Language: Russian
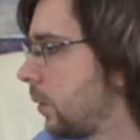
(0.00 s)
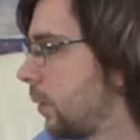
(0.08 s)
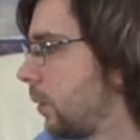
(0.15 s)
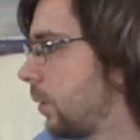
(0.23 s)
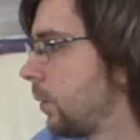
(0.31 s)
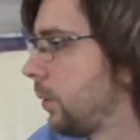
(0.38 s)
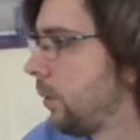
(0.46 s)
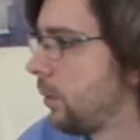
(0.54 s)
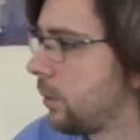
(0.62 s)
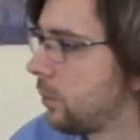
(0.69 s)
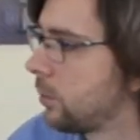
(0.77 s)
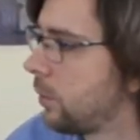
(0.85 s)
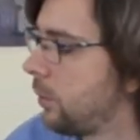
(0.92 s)
а, и
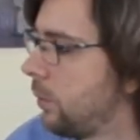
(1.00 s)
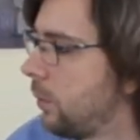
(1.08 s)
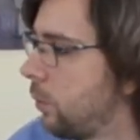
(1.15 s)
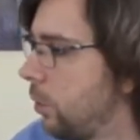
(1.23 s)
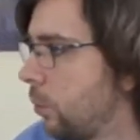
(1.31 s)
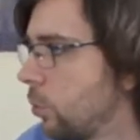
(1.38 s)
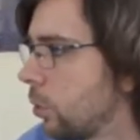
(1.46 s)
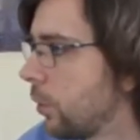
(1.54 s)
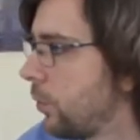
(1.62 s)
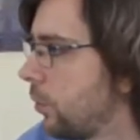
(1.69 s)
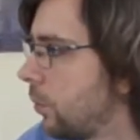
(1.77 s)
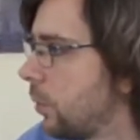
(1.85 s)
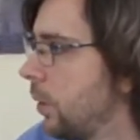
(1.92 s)
там довольно много
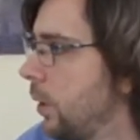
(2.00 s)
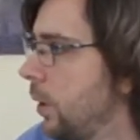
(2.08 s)
всего.